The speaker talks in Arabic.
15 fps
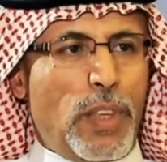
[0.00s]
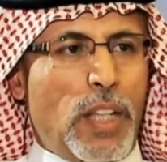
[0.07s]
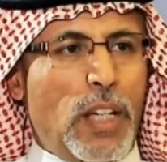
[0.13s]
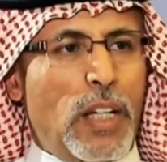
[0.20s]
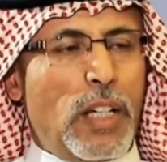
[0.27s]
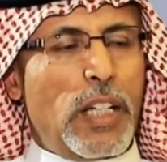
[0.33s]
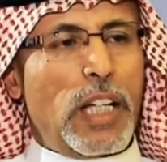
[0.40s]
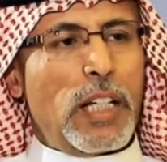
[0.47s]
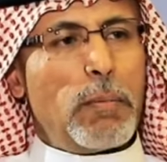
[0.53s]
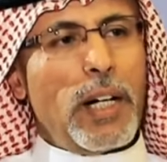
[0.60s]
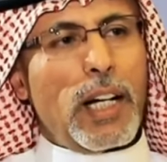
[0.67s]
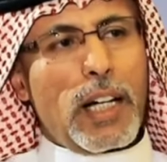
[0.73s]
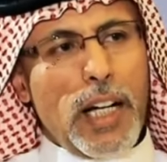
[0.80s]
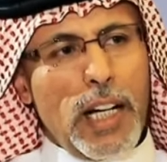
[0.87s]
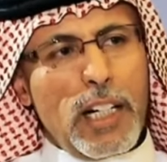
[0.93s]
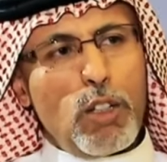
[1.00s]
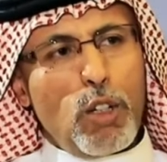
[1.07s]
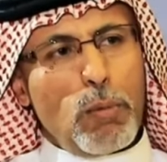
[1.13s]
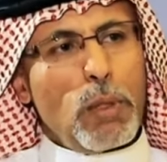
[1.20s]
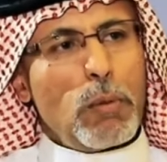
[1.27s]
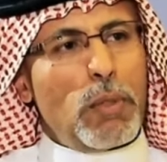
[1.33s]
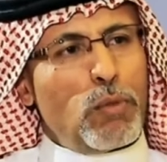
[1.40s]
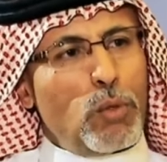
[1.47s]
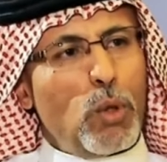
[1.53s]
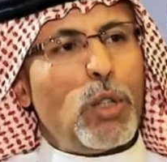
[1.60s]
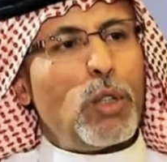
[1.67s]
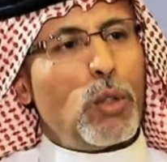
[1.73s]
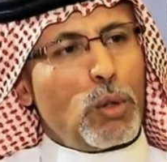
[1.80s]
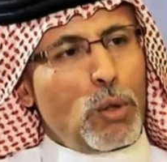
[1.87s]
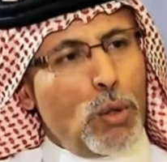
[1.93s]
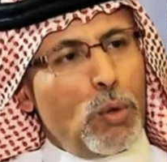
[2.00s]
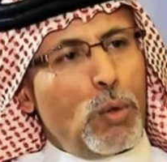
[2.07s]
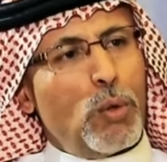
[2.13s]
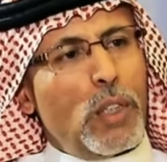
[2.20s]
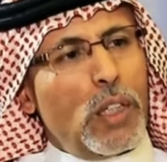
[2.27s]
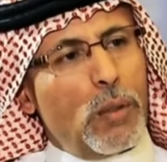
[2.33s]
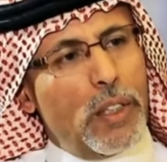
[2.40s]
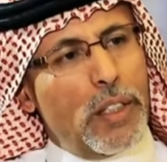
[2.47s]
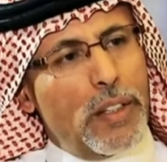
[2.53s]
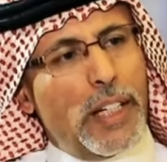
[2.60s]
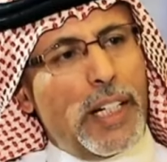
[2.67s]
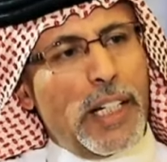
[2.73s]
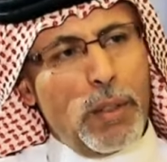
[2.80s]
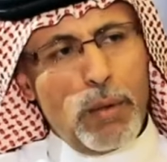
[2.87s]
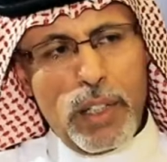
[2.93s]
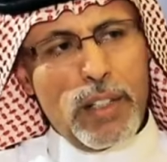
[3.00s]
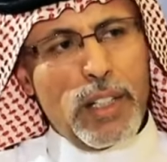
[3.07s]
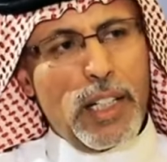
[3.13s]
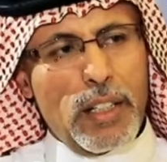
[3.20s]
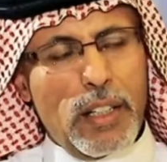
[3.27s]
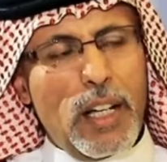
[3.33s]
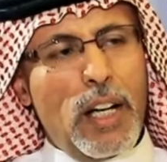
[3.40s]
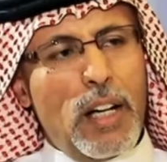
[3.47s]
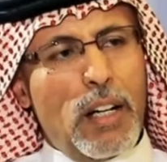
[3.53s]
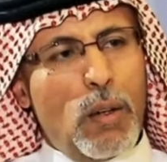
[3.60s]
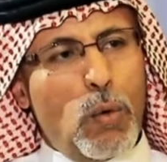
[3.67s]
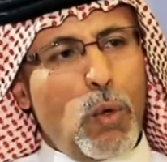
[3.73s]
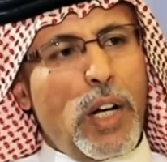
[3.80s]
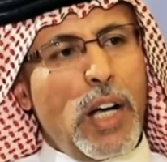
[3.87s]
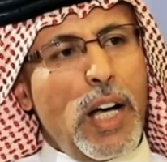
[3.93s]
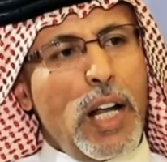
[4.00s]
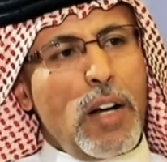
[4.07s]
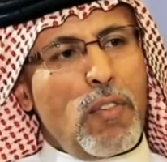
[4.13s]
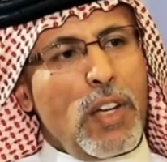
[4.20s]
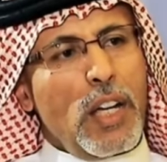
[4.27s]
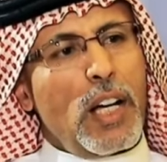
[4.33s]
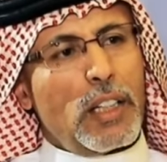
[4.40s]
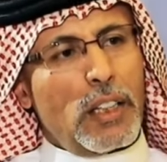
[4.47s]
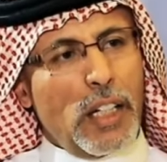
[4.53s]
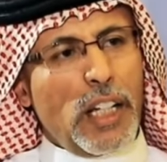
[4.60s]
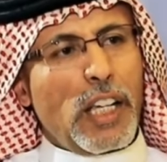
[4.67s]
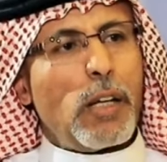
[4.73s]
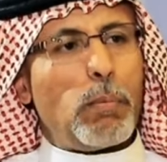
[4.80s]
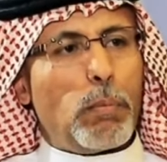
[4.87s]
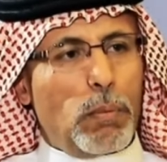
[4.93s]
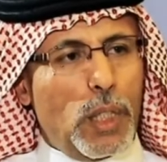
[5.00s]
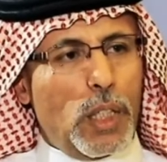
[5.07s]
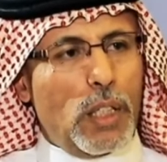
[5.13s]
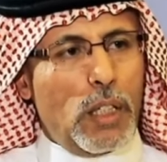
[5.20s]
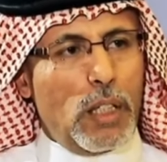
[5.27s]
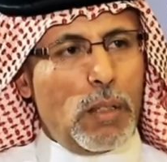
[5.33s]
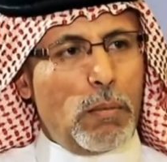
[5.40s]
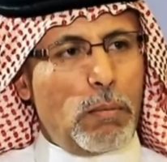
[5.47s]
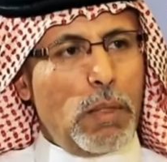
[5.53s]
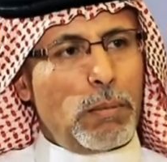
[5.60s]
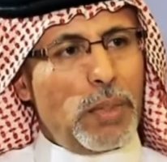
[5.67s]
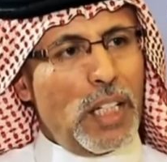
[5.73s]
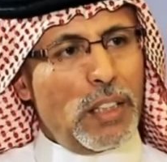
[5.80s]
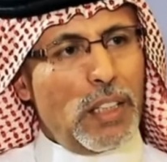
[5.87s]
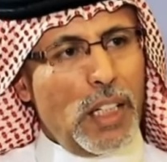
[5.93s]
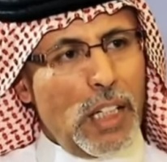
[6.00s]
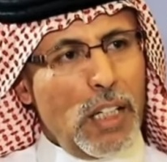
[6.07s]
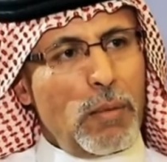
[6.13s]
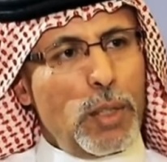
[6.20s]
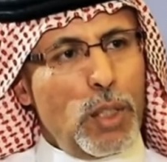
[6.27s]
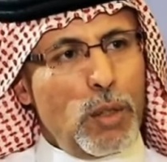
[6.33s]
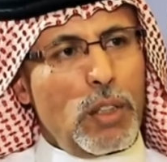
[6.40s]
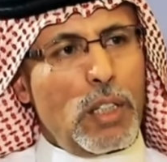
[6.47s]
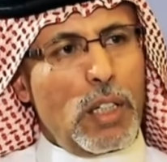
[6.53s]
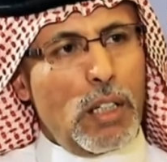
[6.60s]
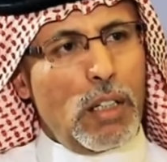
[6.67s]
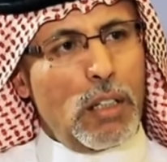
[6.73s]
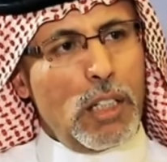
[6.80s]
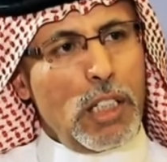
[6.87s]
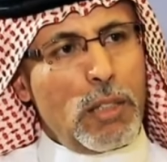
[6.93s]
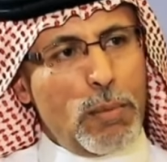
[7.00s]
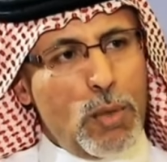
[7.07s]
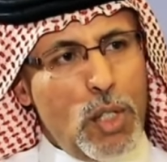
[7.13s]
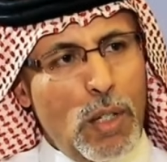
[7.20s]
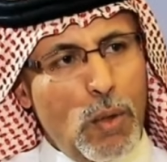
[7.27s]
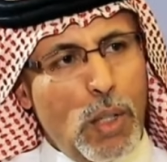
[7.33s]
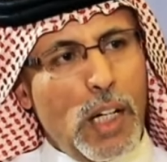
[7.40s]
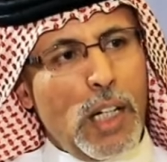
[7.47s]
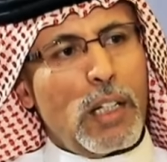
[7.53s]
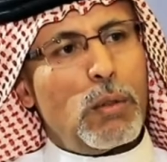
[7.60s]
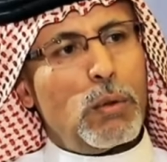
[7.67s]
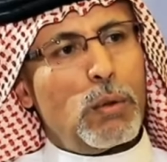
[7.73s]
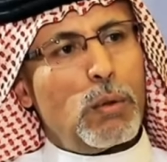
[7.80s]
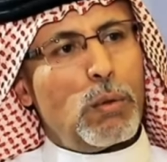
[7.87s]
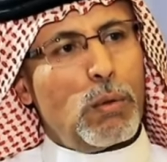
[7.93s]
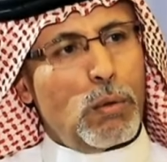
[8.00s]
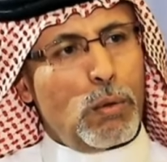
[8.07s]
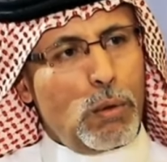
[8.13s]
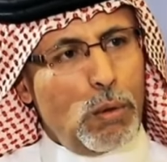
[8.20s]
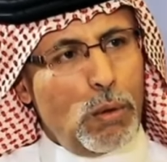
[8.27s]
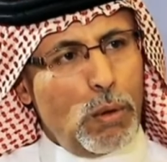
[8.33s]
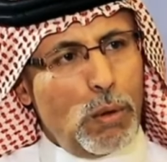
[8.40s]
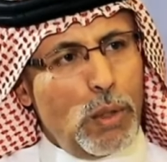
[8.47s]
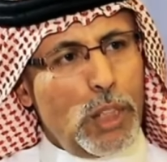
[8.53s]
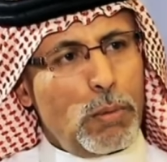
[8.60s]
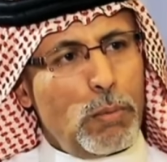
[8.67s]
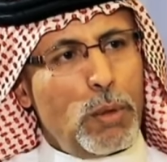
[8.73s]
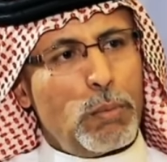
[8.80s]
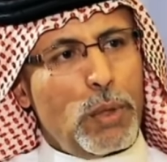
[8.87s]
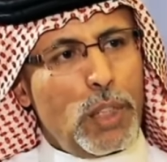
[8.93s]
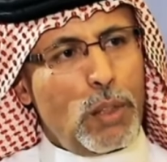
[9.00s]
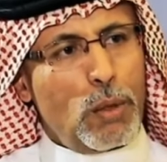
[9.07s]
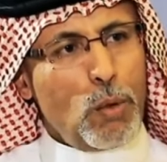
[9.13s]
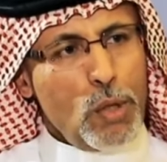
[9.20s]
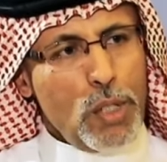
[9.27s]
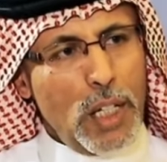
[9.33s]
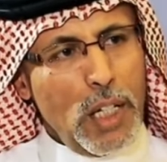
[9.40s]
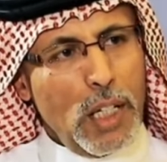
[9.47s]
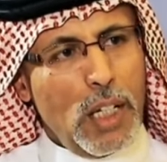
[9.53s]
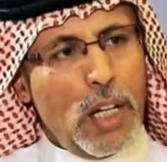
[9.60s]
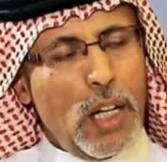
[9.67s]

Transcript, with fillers: إيه. يعني ما كان العمر مفتوح انه يدخل اولى ولا ثاني ولا ثالث وكان فيها التقييم مبدا التقييم انه انت ايش مستواك وايش ممكن توصل